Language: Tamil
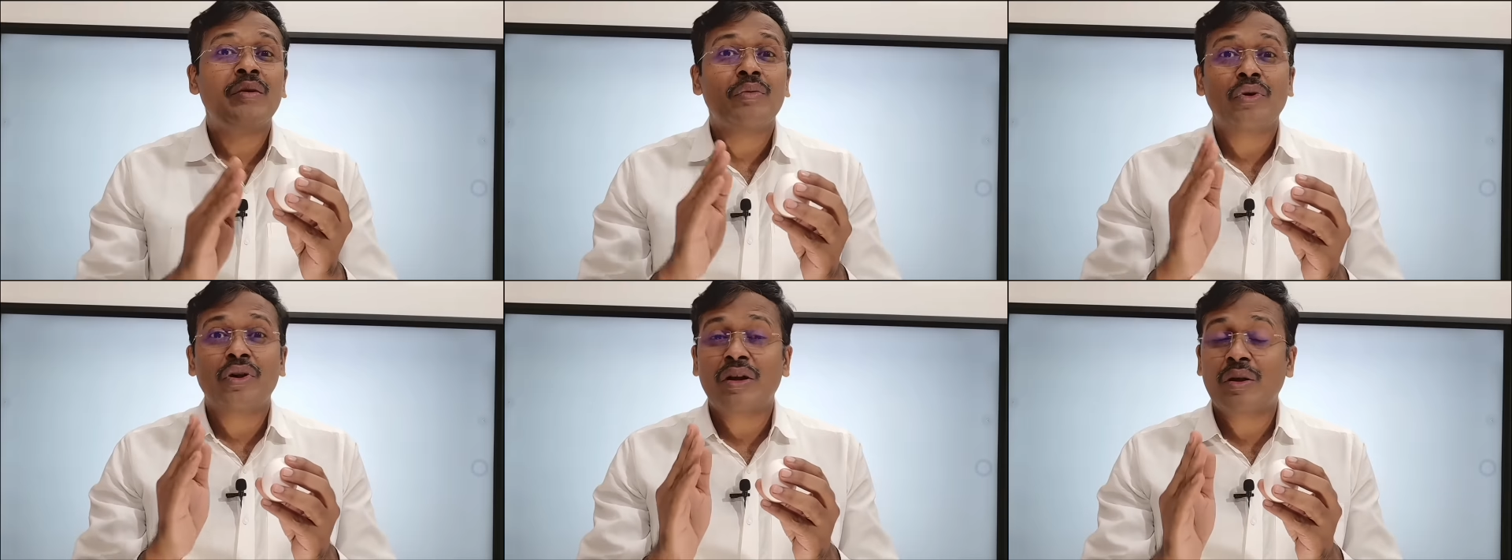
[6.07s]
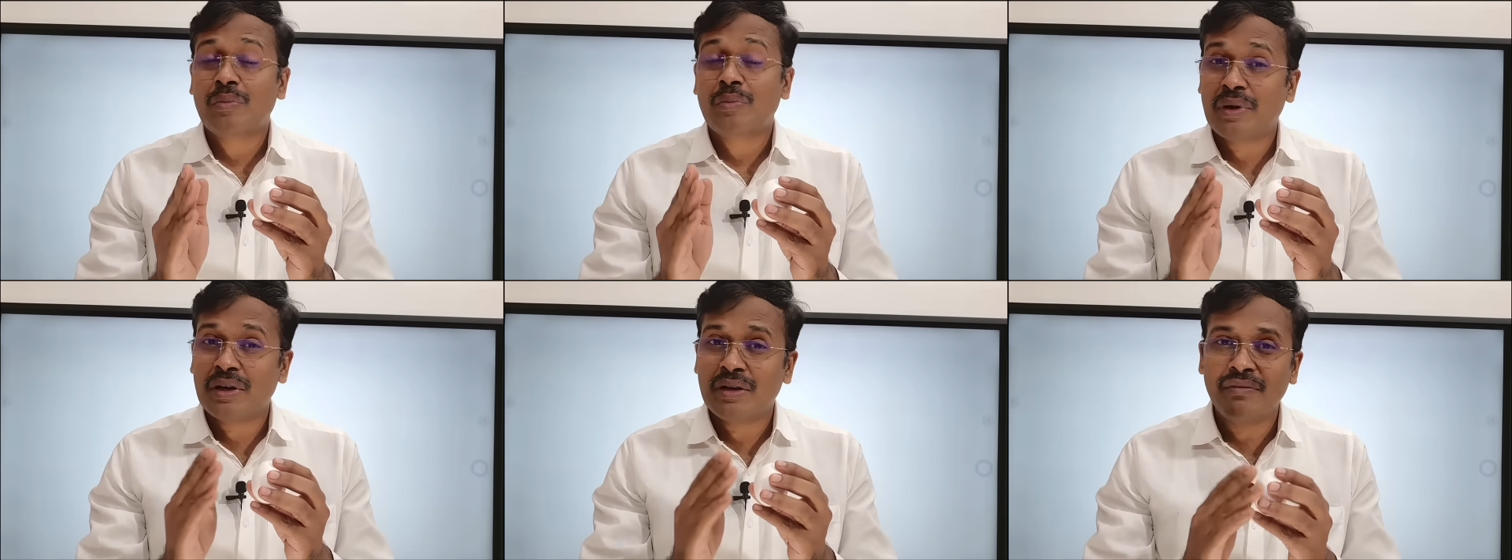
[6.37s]
போன்ற
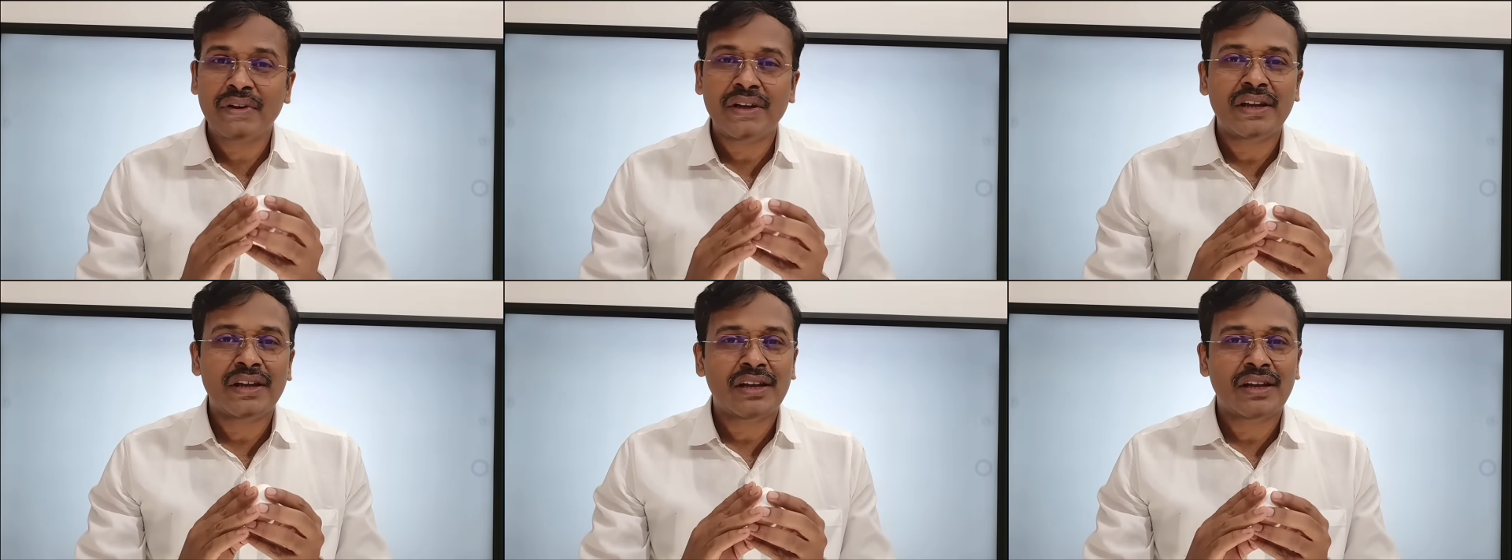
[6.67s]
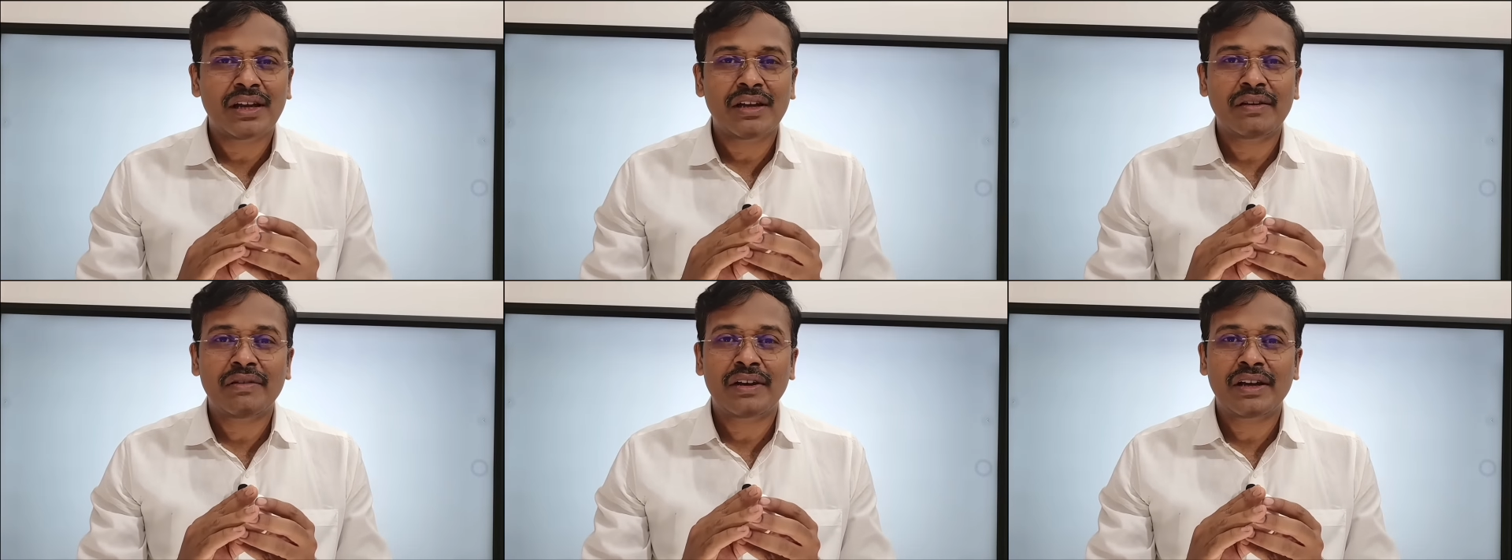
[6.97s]
பல்வேறு
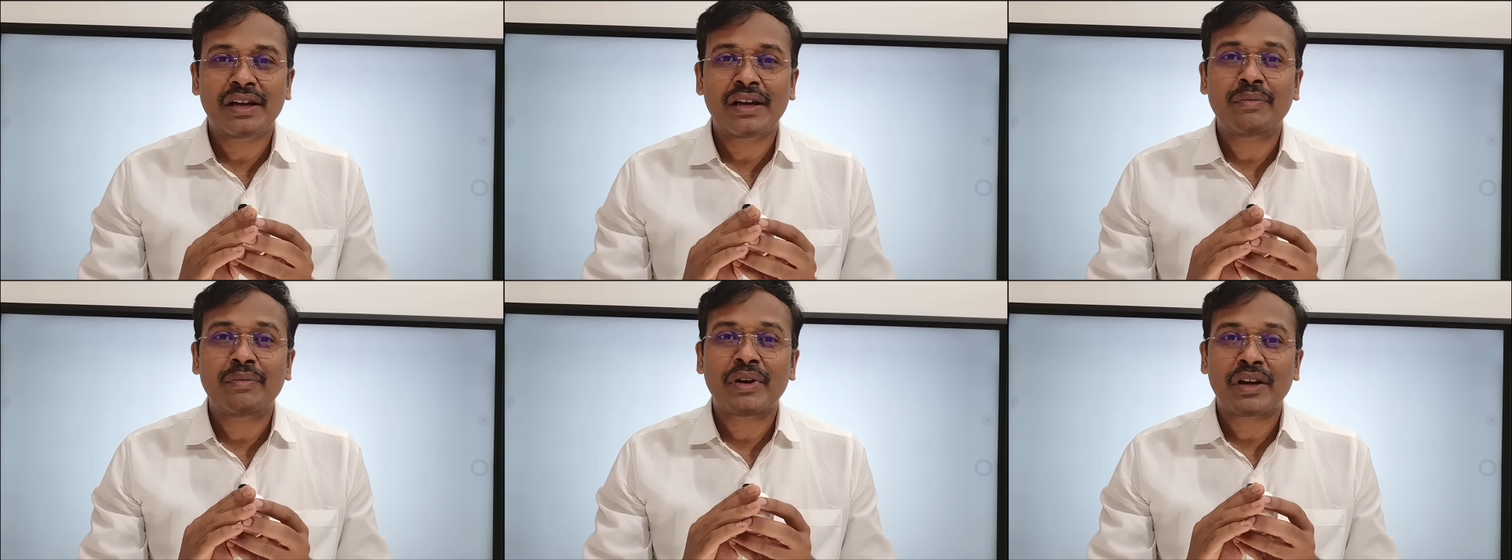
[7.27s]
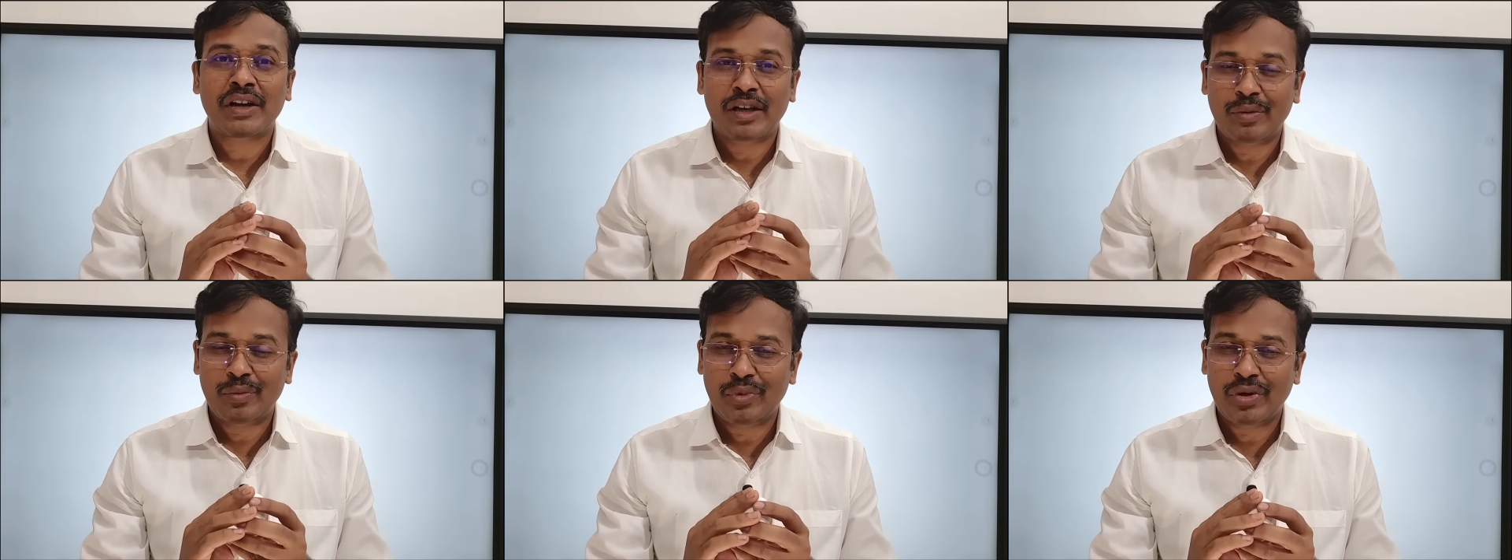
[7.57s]
கேள்விகள்
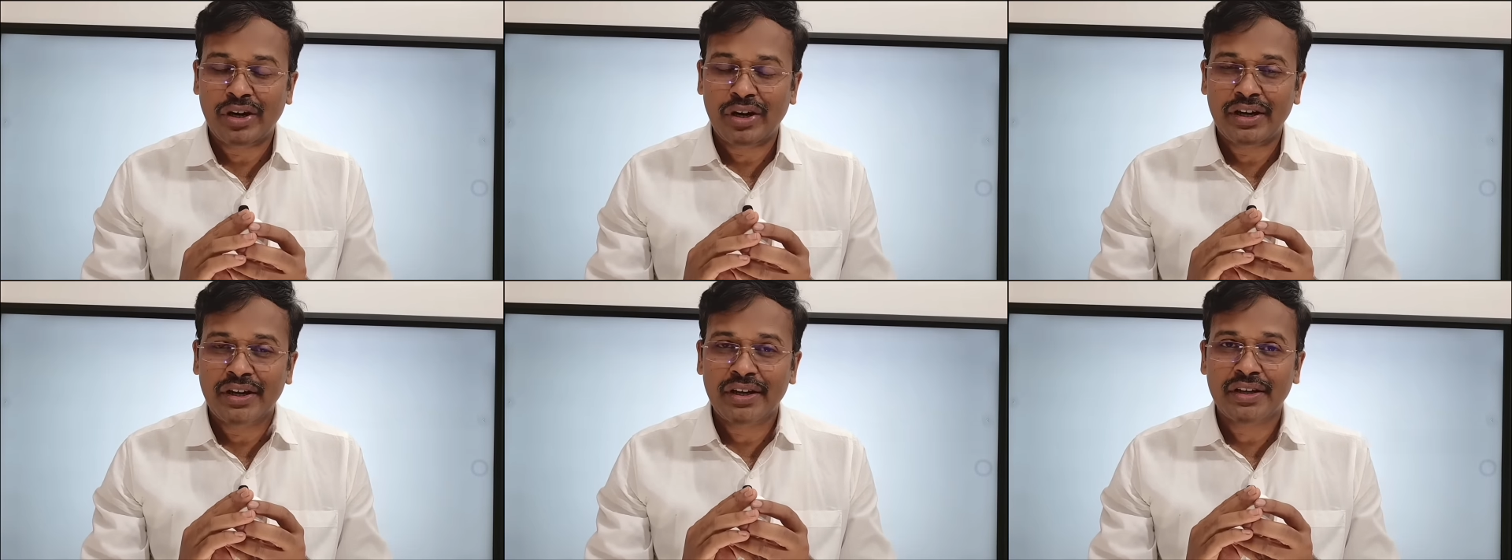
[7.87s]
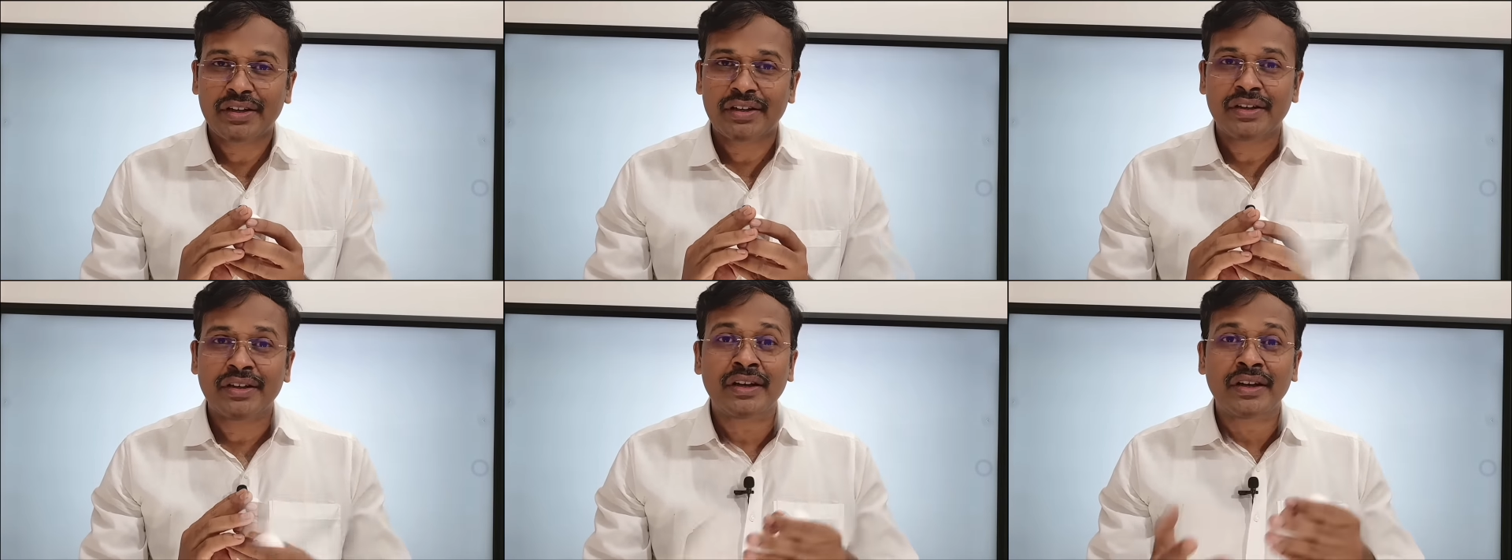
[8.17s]
மக்கள் முன்னாடி
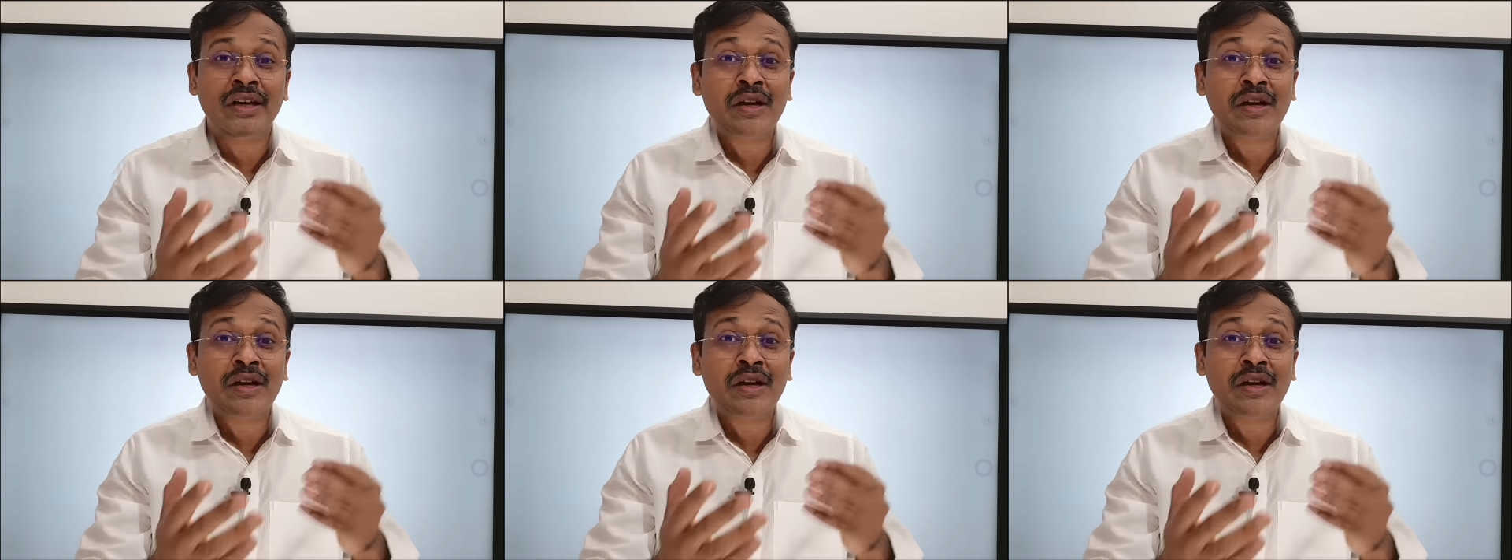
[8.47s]
நிக்குது